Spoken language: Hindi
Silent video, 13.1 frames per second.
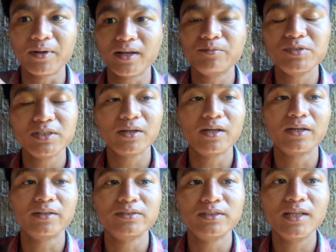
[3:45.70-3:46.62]
मतलब
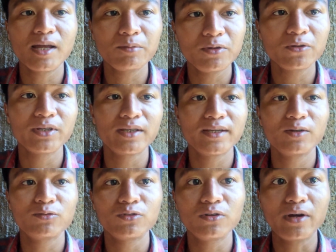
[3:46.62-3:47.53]
जितना आदमी लोग दिखेगा
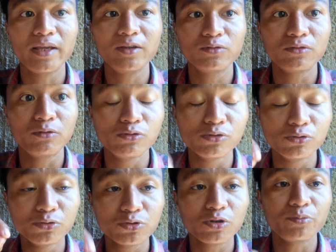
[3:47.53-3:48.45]
उतना ही
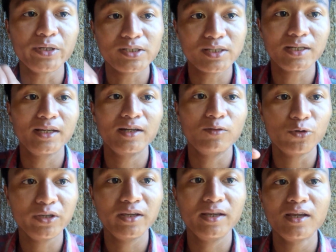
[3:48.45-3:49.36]
उसको पहचानेगा
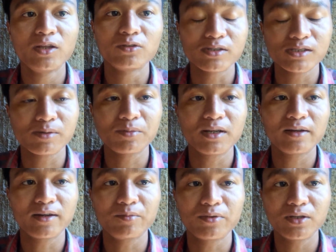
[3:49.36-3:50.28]
वही है थोड़ा सा
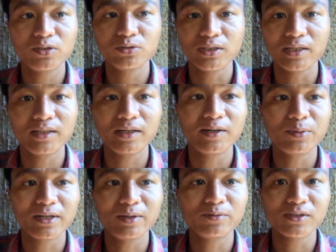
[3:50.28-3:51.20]
मतलब कपड़ा जो जहाँ रहा था
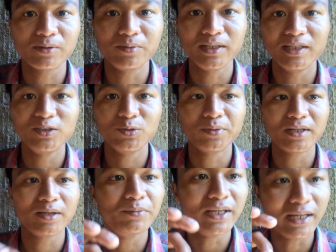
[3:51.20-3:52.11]
मतलब उसके बदन जो
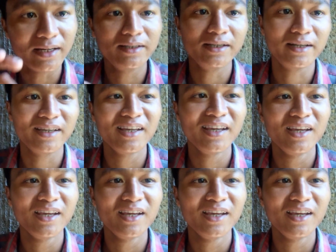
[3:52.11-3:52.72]
मतलब दिखा दे रहा है